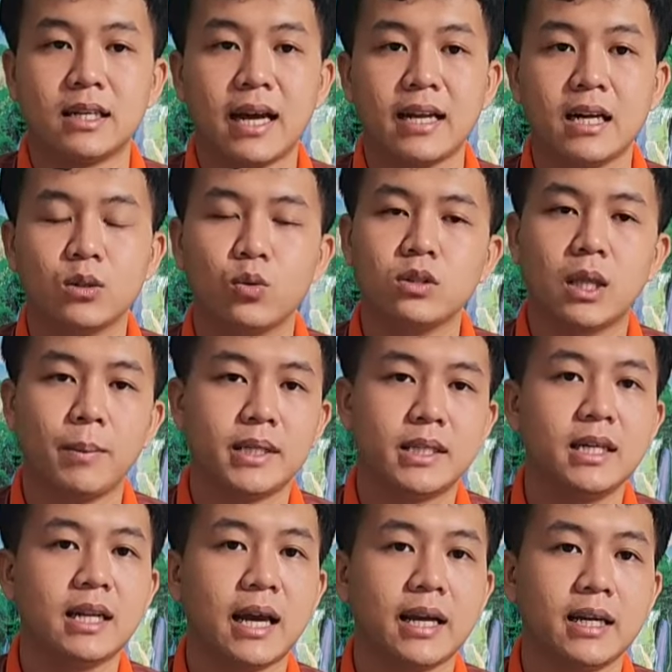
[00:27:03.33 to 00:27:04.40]
Thật sự đây đó,
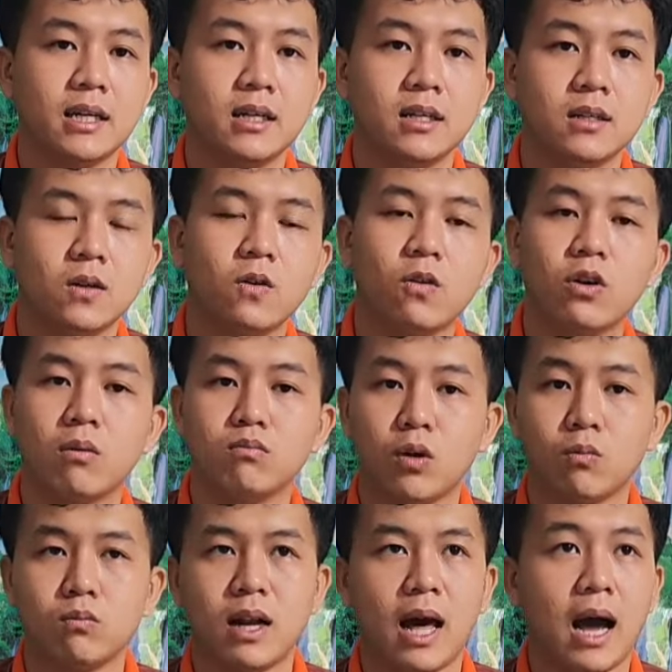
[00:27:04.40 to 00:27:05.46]
thuốc tê bì chi này đó nó
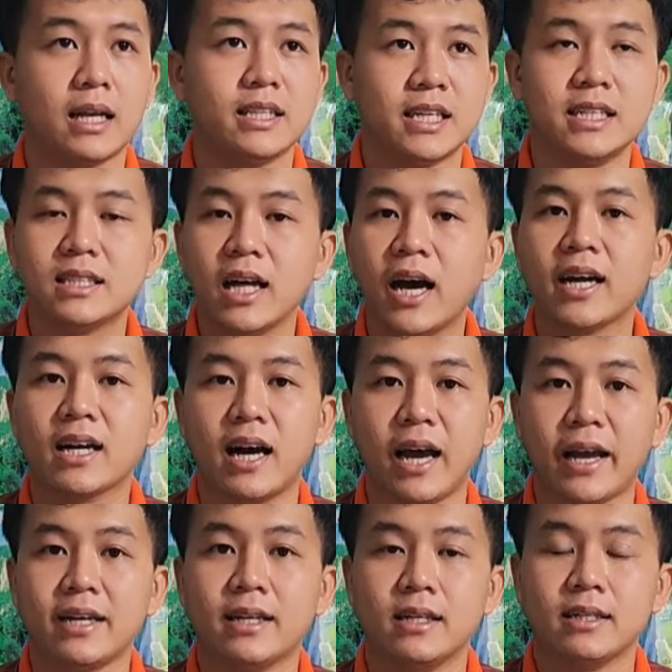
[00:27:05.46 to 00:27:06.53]
có công dụng là trị
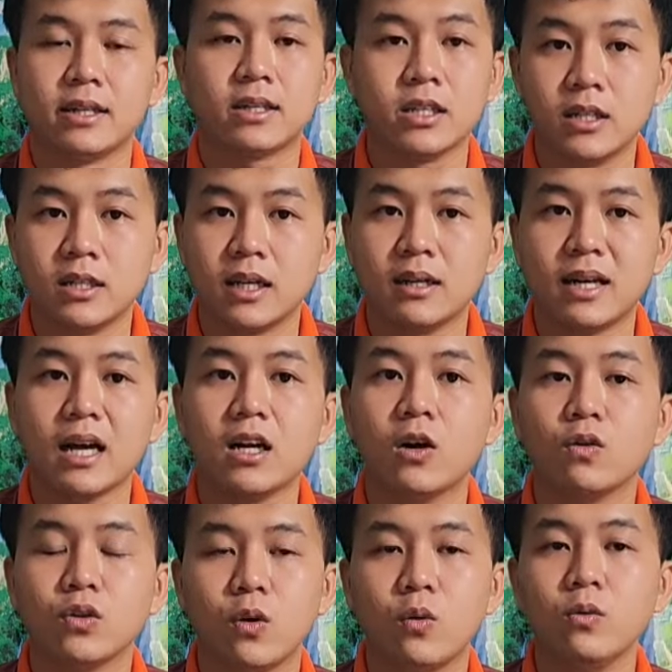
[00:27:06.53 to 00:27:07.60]
tê rất là hay. Thường thường
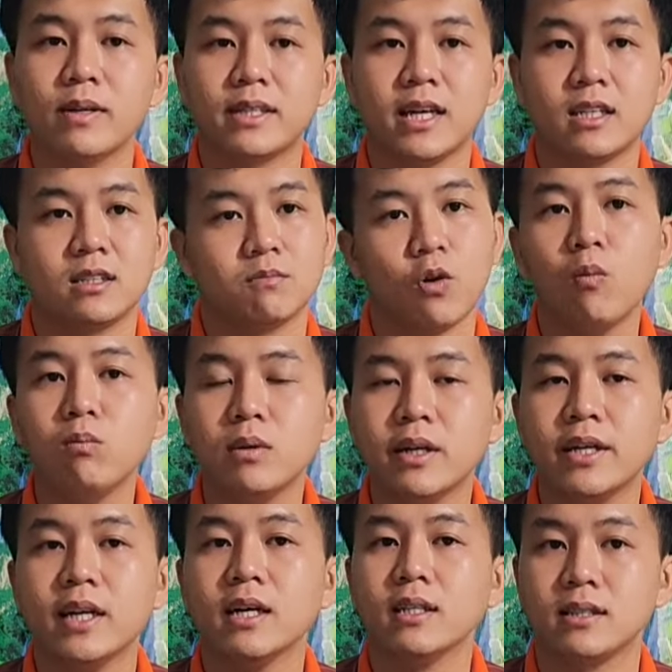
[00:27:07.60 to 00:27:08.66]
đó các cô chú mà
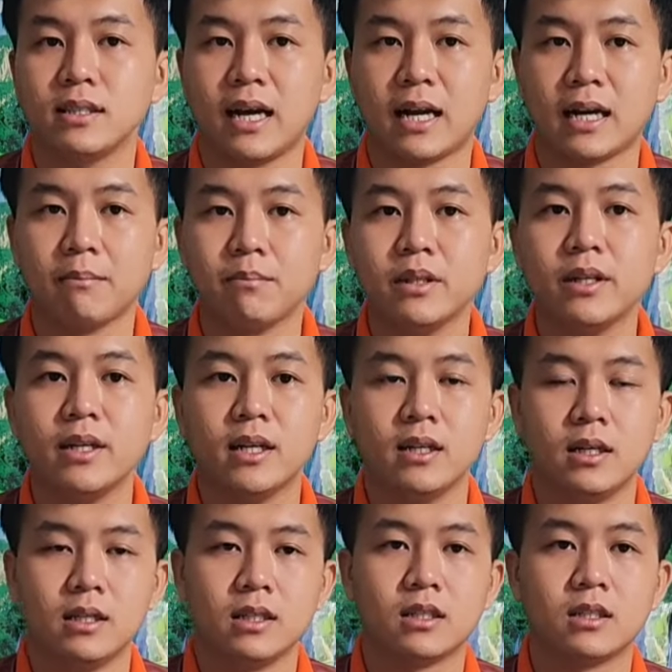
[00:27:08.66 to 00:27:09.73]
trên 40 đó, gần
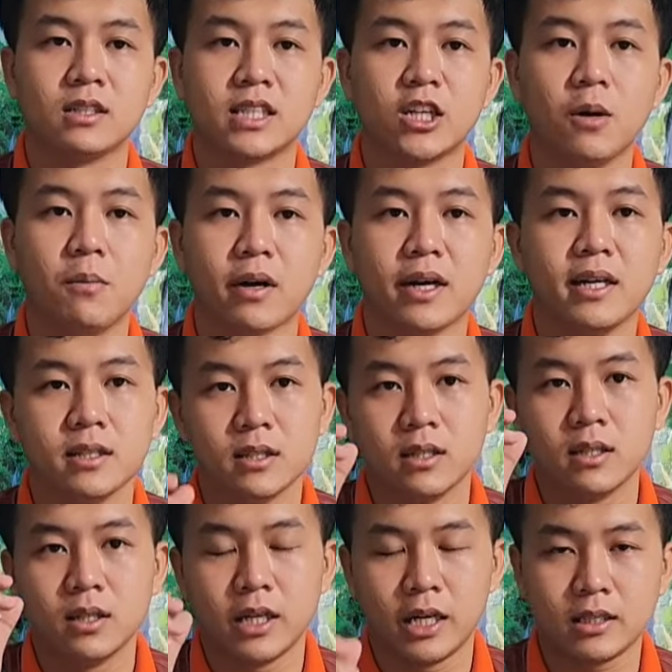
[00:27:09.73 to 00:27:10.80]
50 đó, thường thường sẽ có một
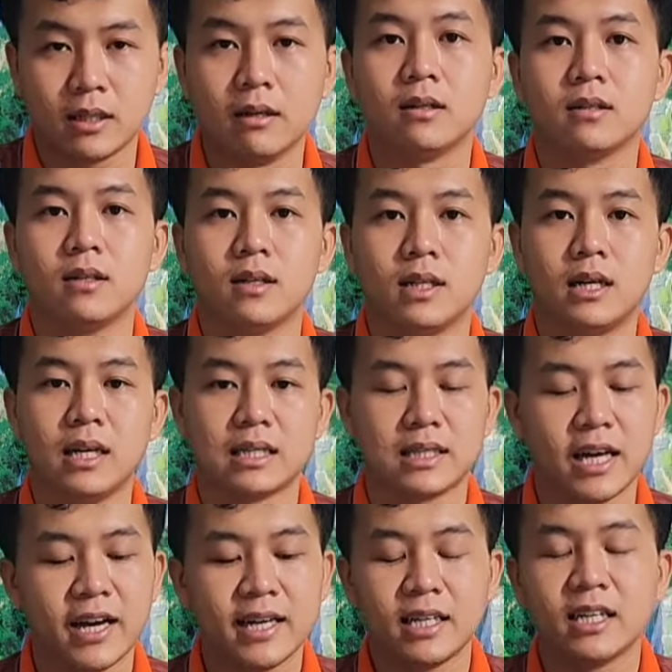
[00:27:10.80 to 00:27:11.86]
cái hiện tượng
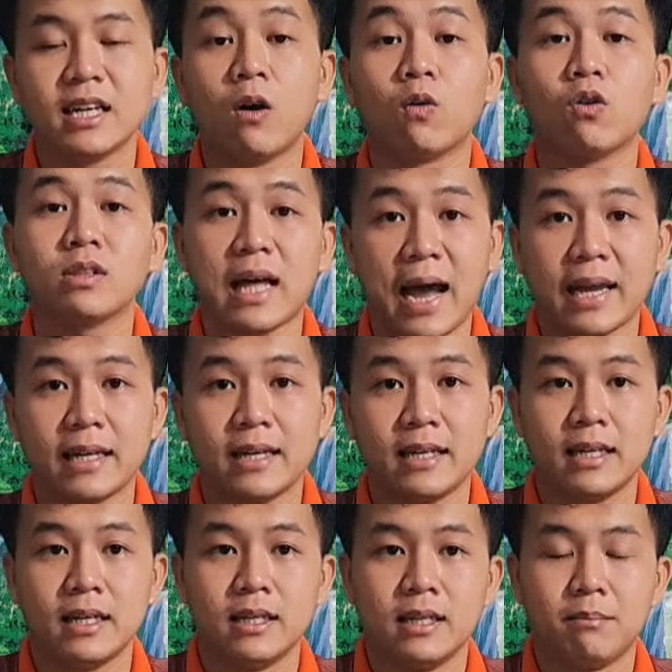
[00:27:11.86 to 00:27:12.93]
đó là tê những đầu ngón
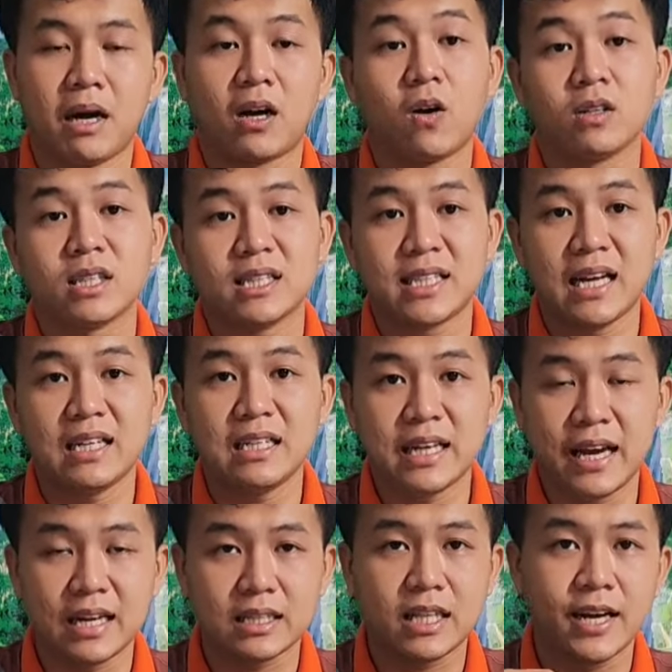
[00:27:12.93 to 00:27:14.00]
tay. Bà con giấc
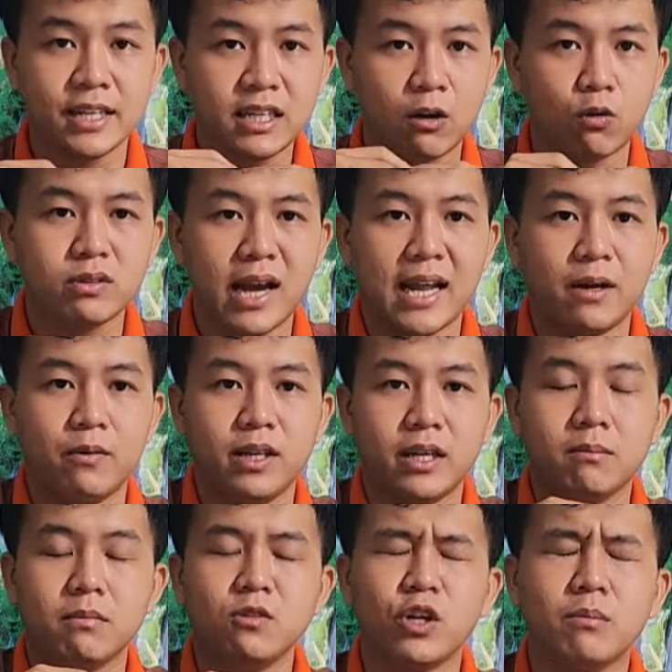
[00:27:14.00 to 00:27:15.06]
sáng thức dậy là tê những đầu ngón
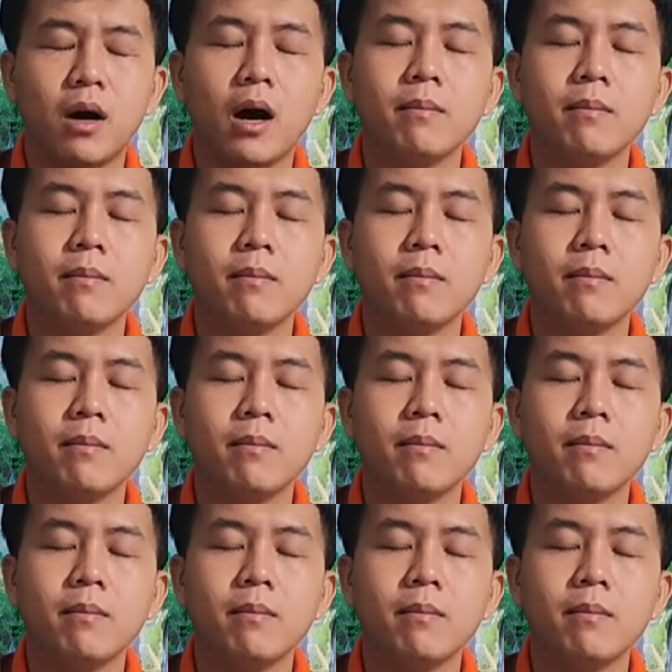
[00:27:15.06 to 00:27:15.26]
tay này quý vị.